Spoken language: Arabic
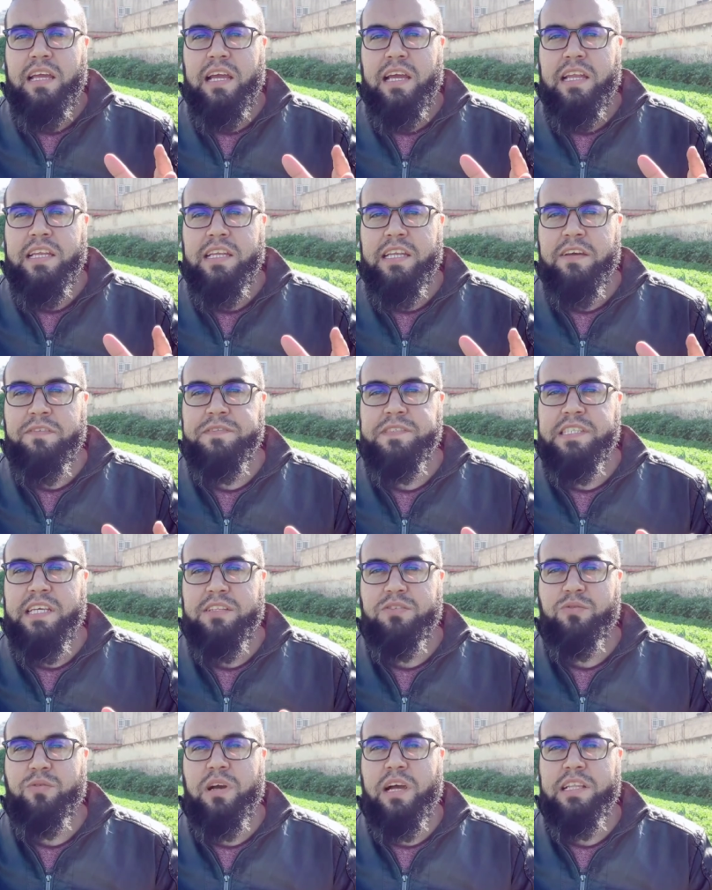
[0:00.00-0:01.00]
النفس
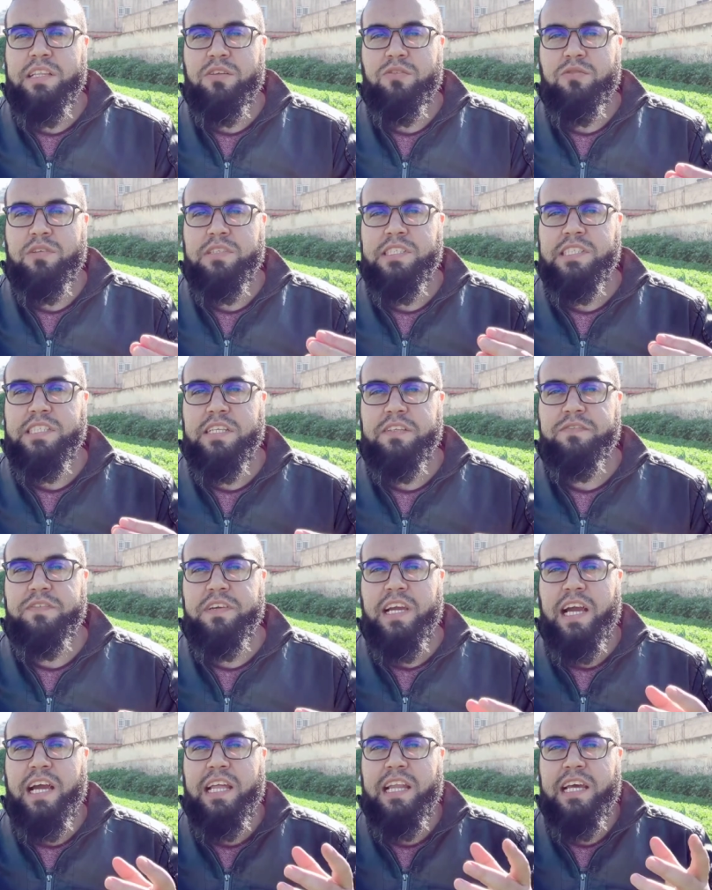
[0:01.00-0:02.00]
تغادر الجسد
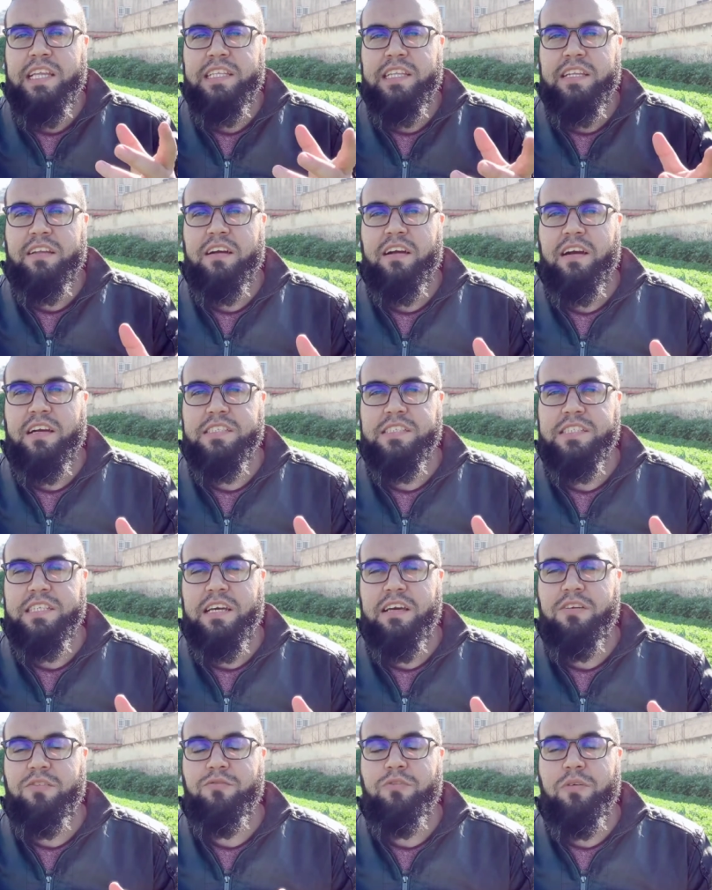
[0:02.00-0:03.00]
في حالات
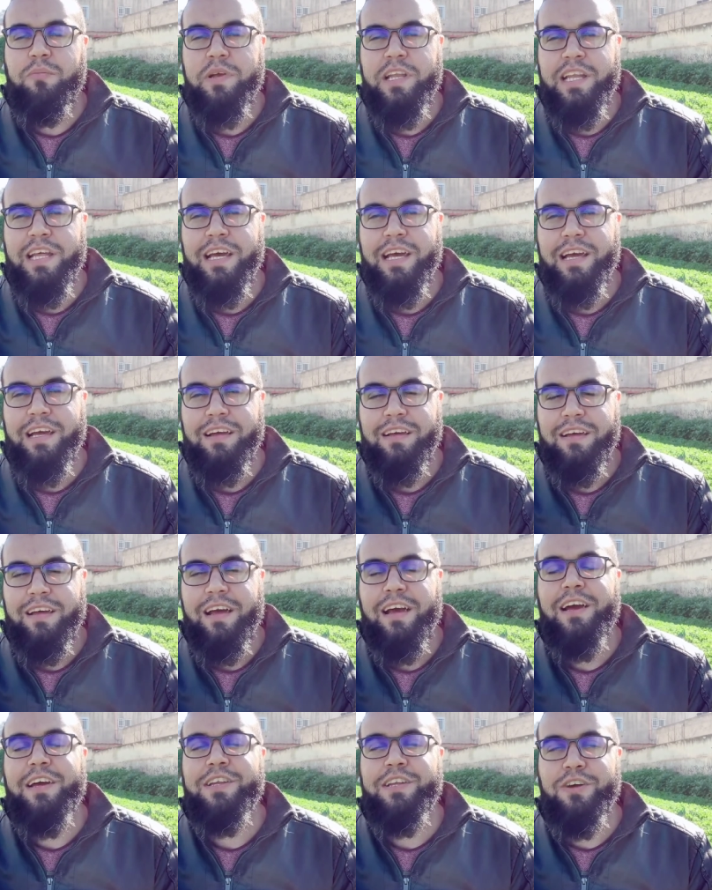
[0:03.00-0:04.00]
خاصة ومنها
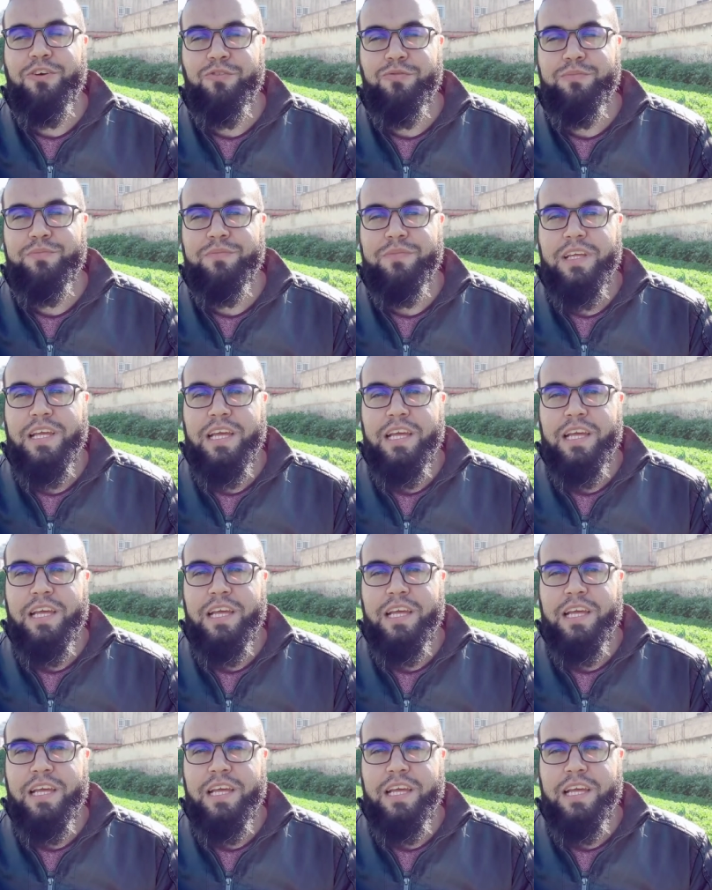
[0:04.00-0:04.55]
النوم